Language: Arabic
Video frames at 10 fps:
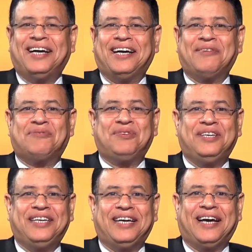آه،
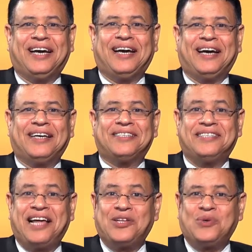في آه،
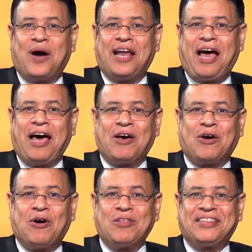سيناريو
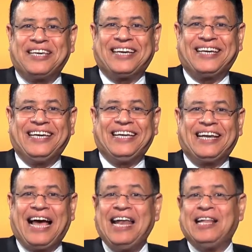الحلقات
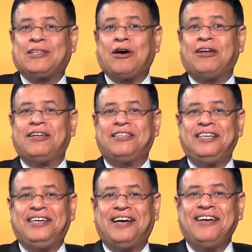غير
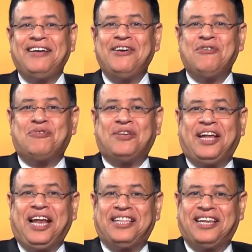التقليدية في
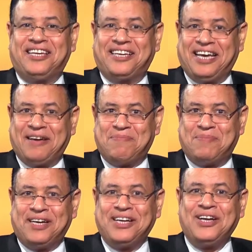رحلة
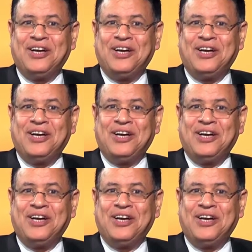الإنجاب